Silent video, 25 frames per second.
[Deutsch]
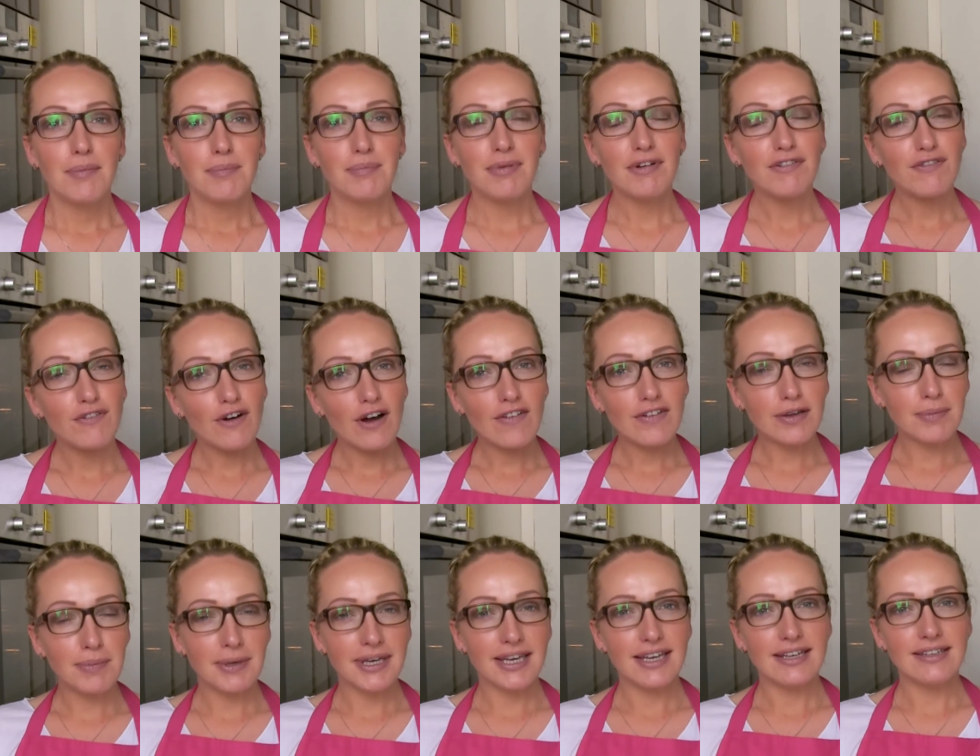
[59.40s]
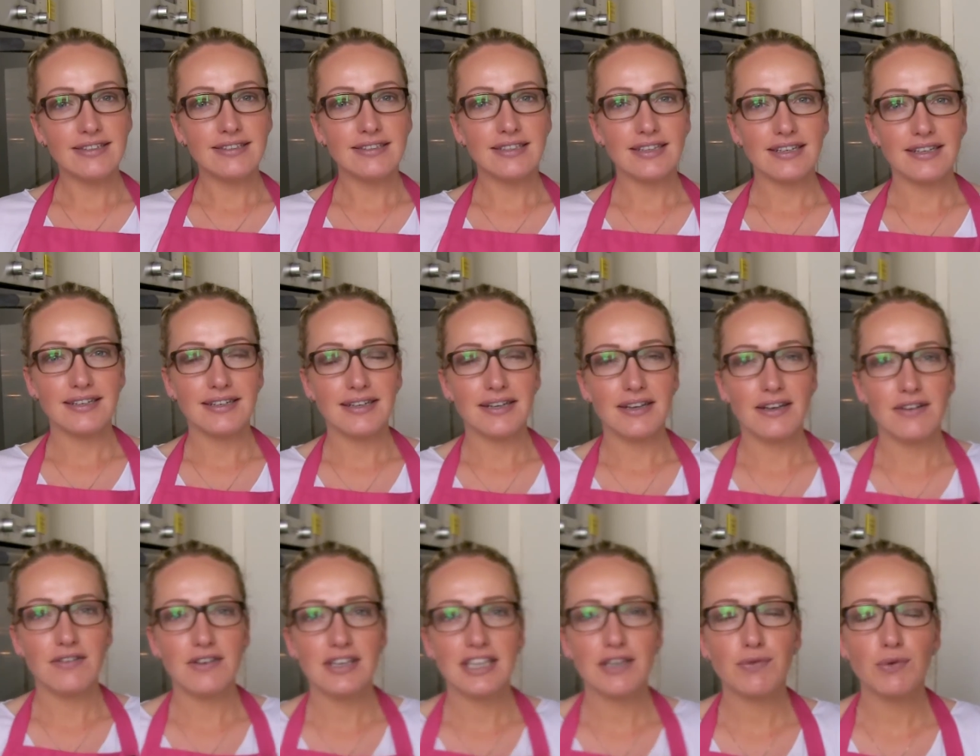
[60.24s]
Bevor wir beginnen,
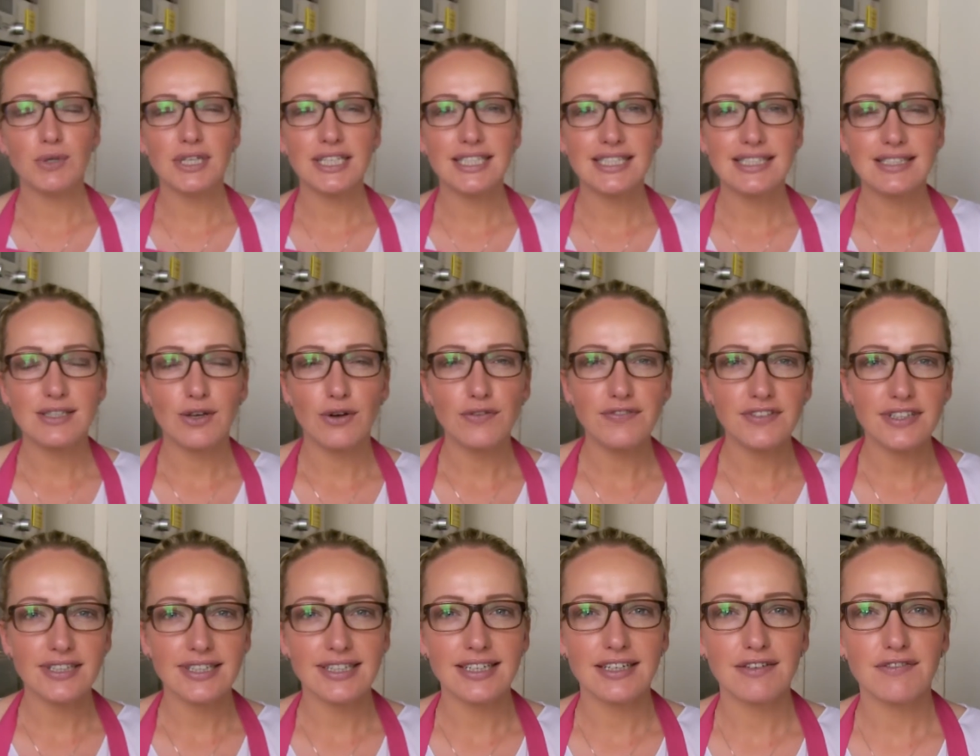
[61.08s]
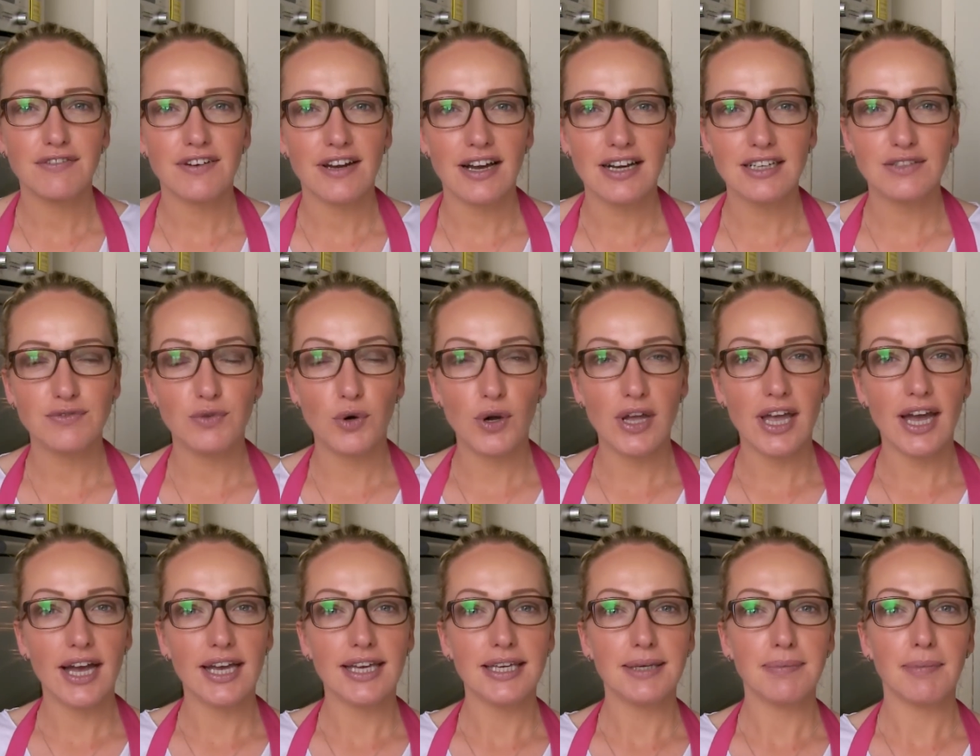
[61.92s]
äh, ich wurde des Öfteren gefragt,
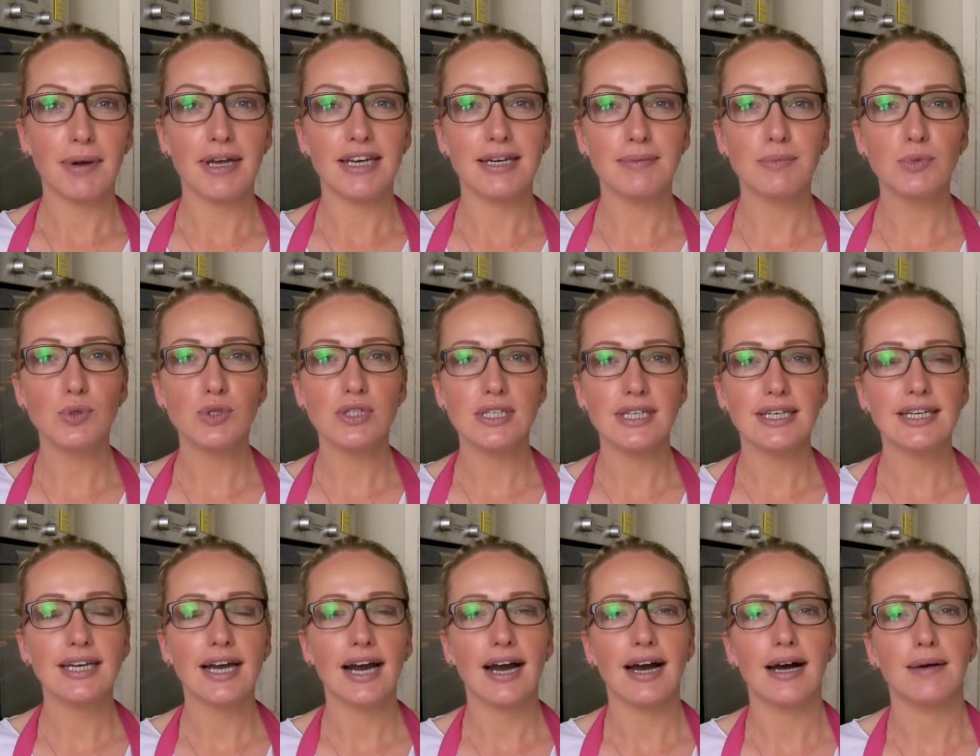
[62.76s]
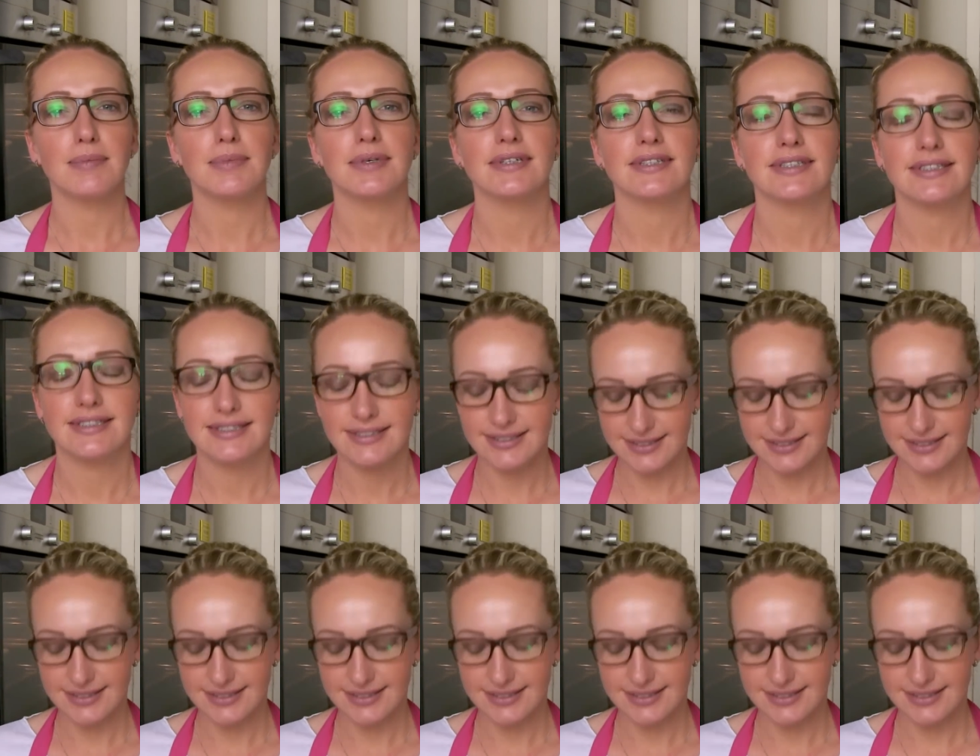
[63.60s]
woher ich meine Musik habe.